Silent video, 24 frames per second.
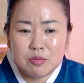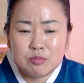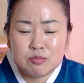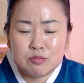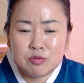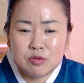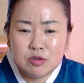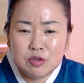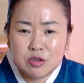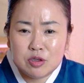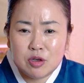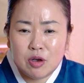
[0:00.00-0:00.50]

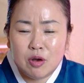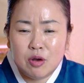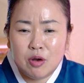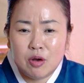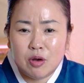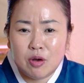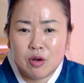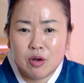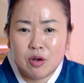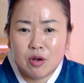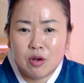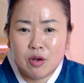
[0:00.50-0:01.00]
문서
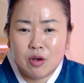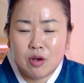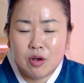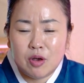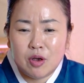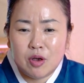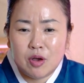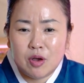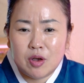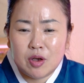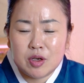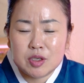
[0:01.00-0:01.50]

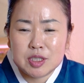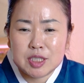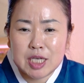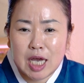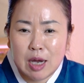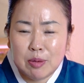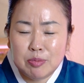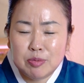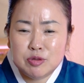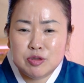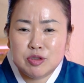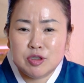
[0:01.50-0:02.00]

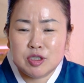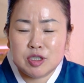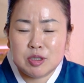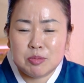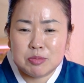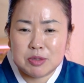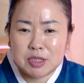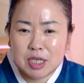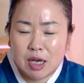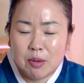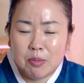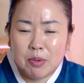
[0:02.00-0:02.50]
잡을 수
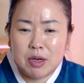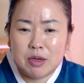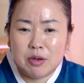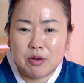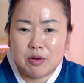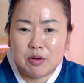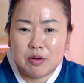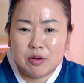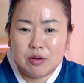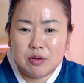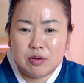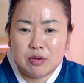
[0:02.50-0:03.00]
있으면 잡아요.